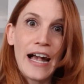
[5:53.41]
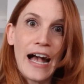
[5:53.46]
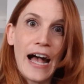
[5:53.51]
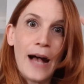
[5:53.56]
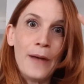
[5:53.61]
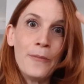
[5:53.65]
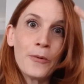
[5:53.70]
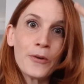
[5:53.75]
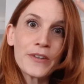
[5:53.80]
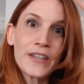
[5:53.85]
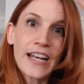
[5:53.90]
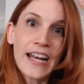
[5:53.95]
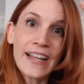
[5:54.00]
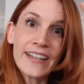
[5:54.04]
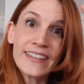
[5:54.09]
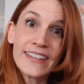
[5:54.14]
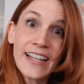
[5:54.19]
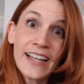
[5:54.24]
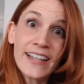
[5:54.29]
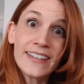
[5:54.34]
à mon
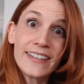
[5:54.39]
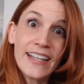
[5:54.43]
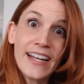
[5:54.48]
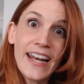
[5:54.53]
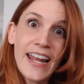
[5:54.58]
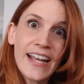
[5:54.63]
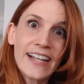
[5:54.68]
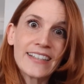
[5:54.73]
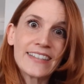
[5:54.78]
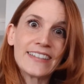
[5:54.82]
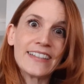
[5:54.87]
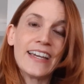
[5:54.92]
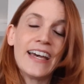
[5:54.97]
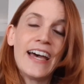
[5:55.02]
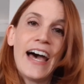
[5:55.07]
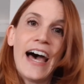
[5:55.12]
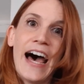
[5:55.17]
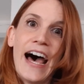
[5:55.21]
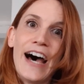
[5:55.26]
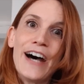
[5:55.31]
intellect
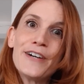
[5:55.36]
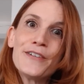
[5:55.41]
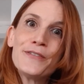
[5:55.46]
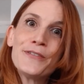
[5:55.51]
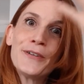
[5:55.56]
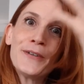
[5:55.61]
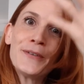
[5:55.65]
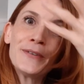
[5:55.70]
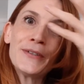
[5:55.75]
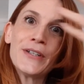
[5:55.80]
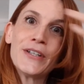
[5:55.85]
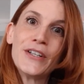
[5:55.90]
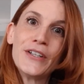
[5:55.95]
avant